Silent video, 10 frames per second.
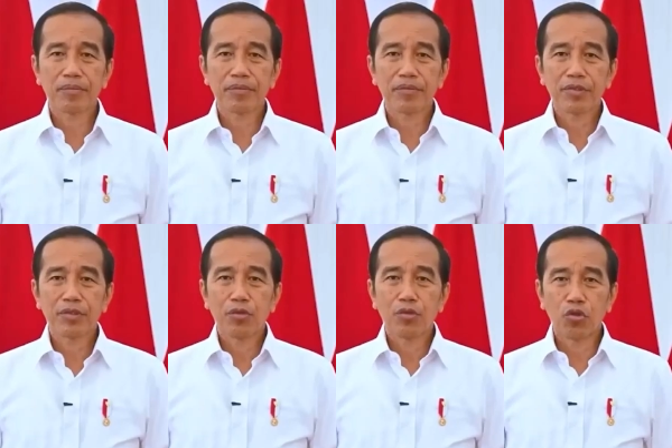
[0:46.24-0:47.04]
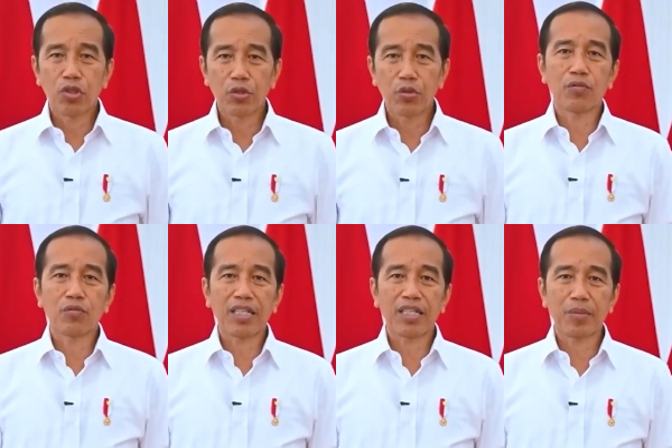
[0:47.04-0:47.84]
para menteri, dan
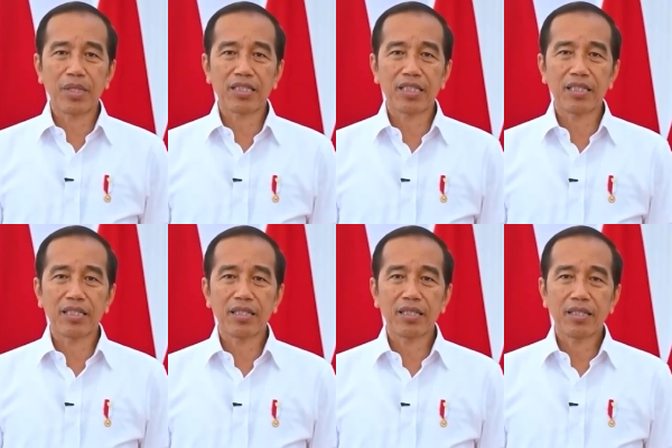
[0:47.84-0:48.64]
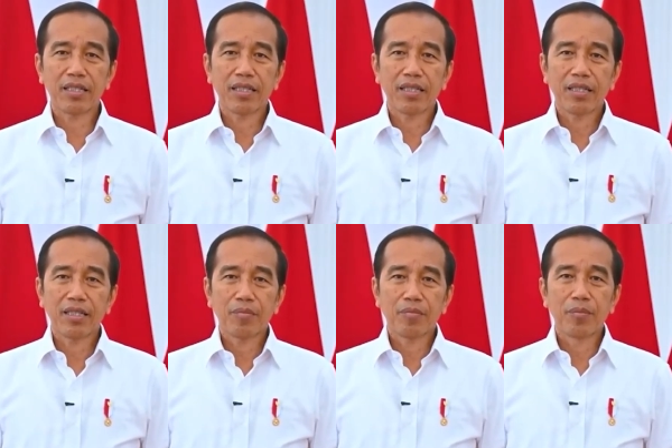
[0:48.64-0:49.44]
kepala lembaga
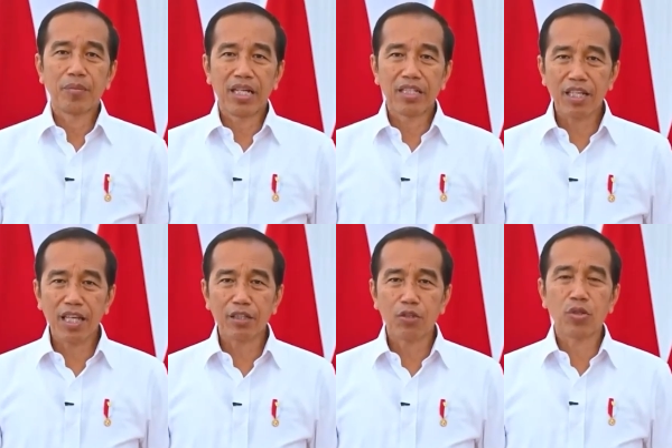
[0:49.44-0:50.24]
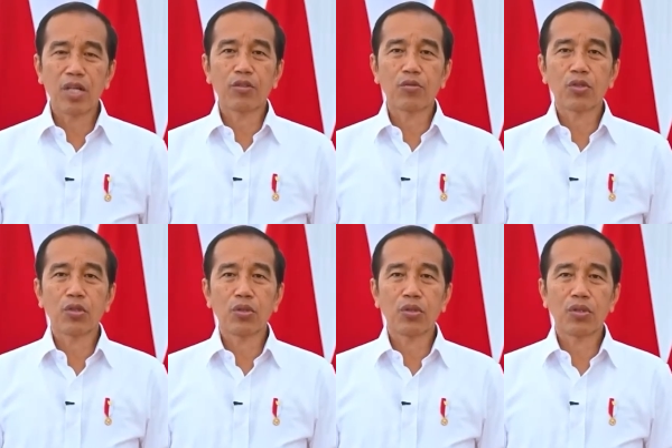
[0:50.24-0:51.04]
non-pemerintah.
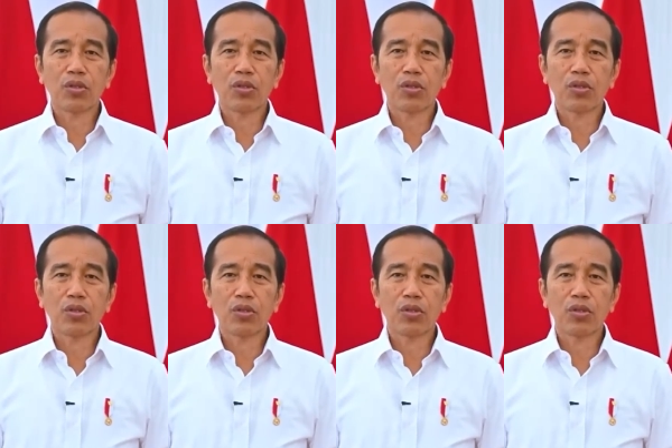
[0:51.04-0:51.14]
Selain itu,